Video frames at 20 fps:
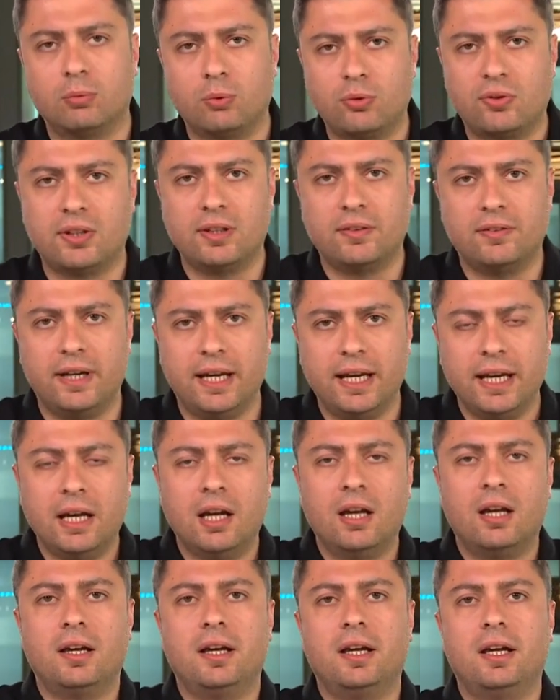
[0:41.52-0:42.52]
ama bu zirve
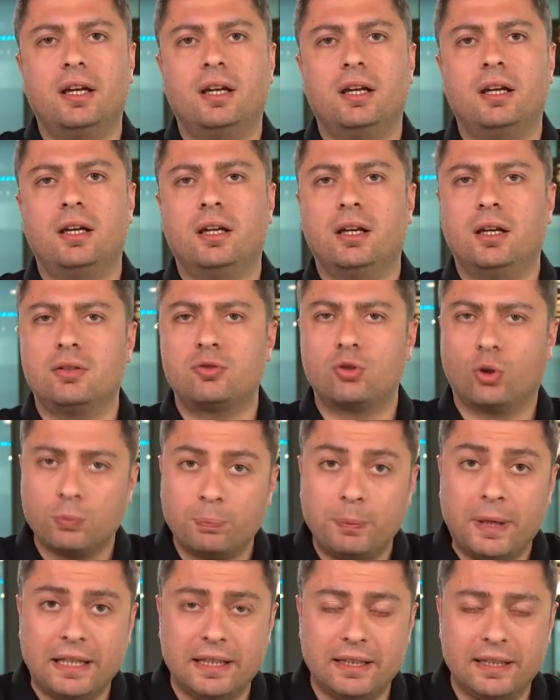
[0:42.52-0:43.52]
e,
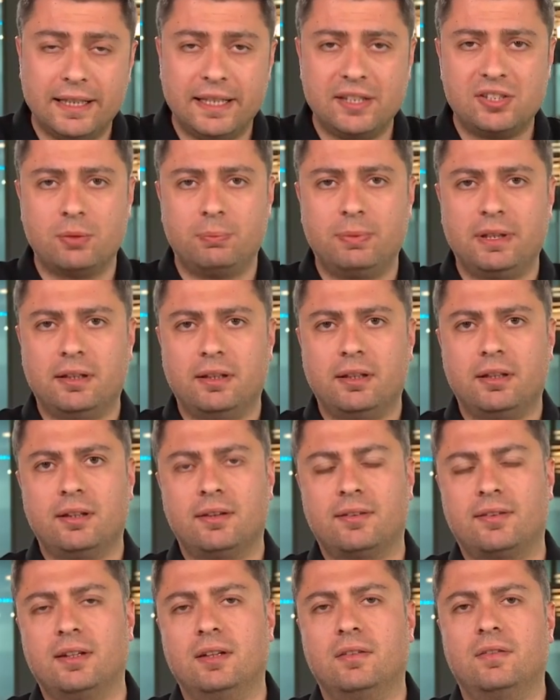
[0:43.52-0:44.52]
çok belirleyici bir
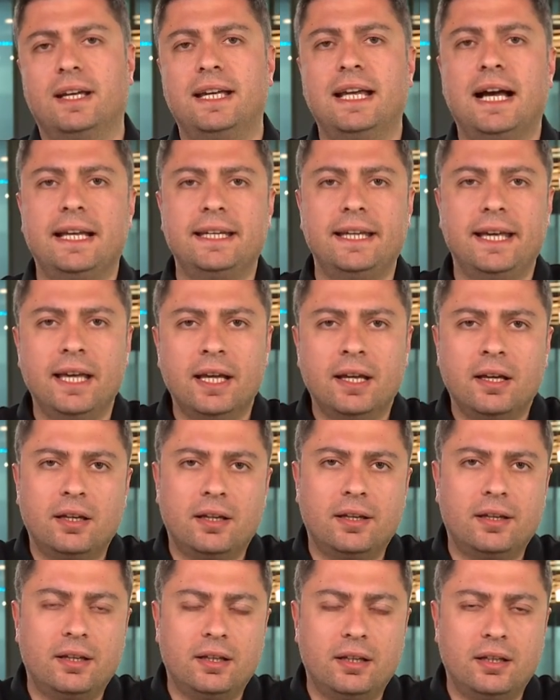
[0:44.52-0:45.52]
zirve. Yani
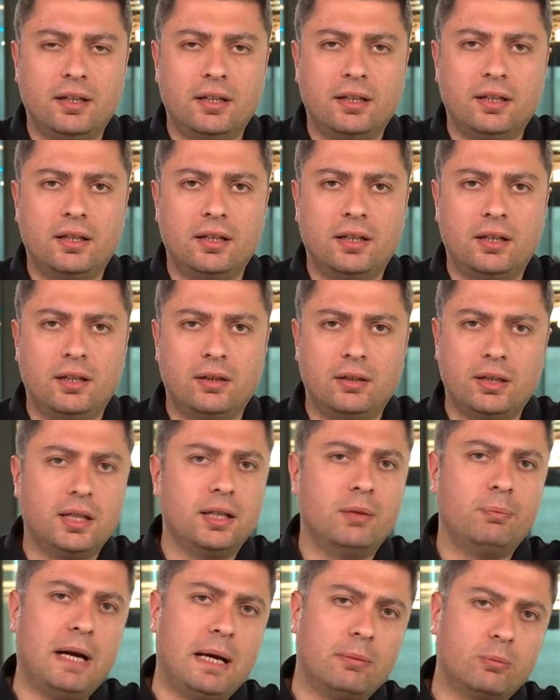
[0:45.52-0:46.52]
e,
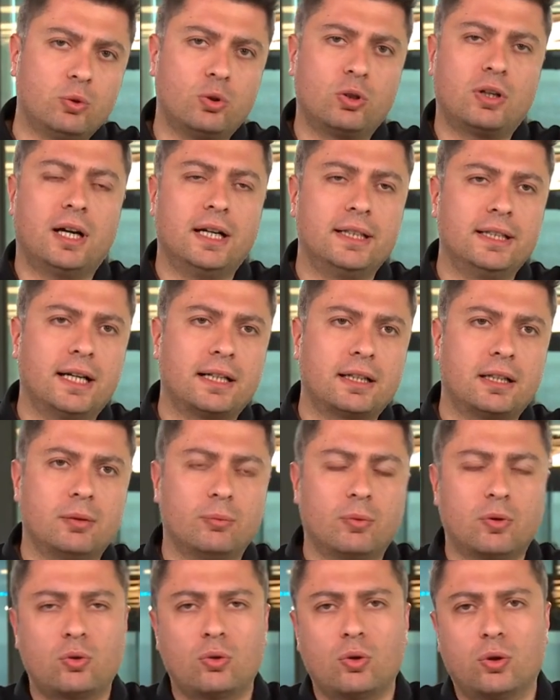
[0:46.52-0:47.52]
ben bunu
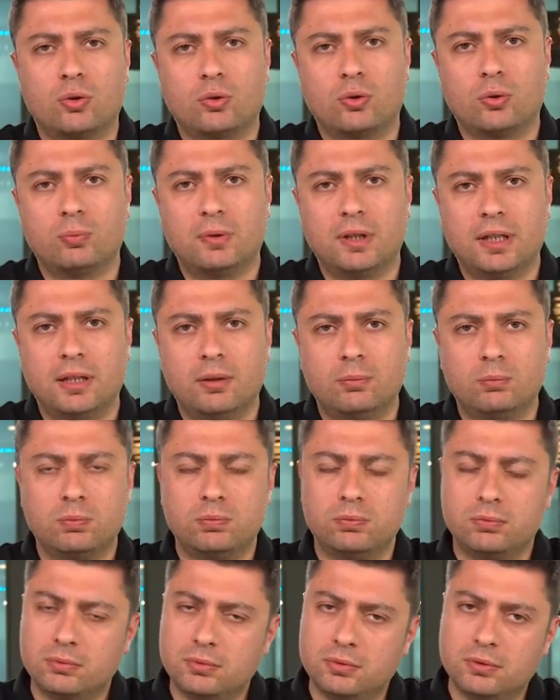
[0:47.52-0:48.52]
kaynaklarıma sorduğumda
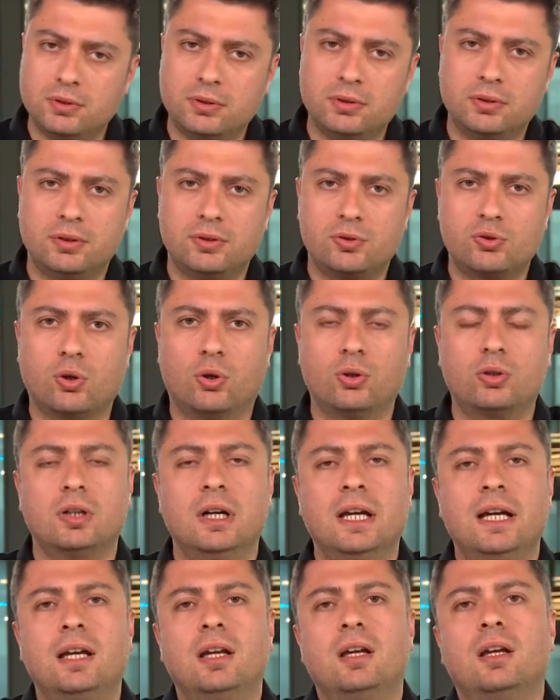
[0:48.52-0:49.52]
e,
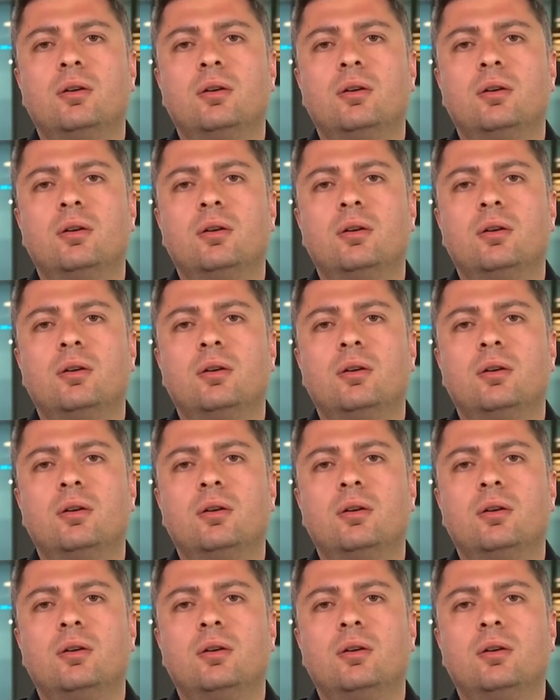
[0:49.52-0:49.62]
çok